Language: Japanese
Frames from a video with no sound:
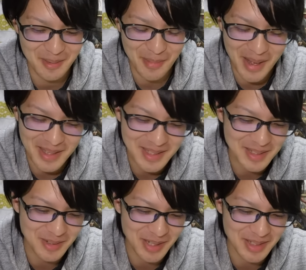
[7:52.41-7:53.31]

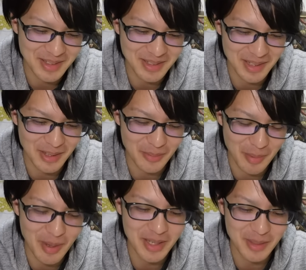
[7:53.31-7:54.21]
バギーはいいんだよ。もう
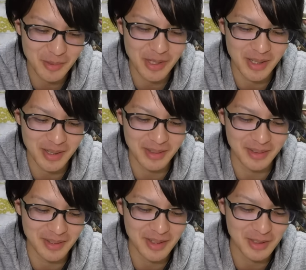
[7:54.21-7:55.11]
バギーもね、
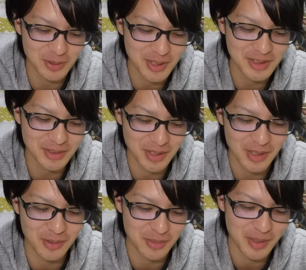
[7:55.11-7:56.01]
結果育っちゃうんで、
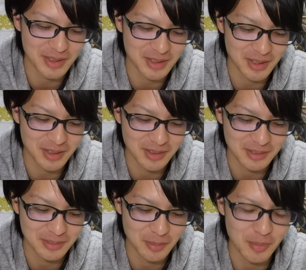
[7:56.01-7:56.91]
ハンコック回ってたら。
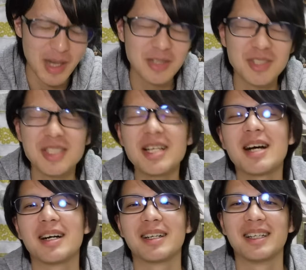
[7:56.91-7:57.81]
もう爆死やん